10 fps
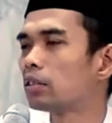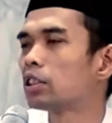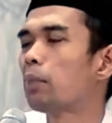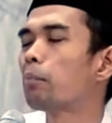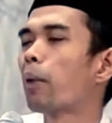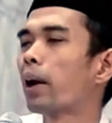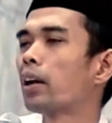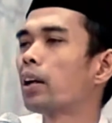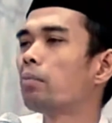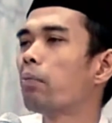
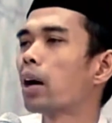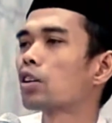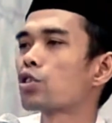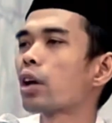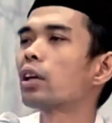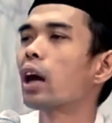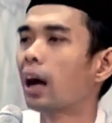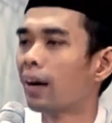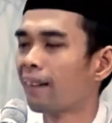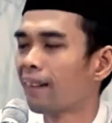Simpan di bank syariah.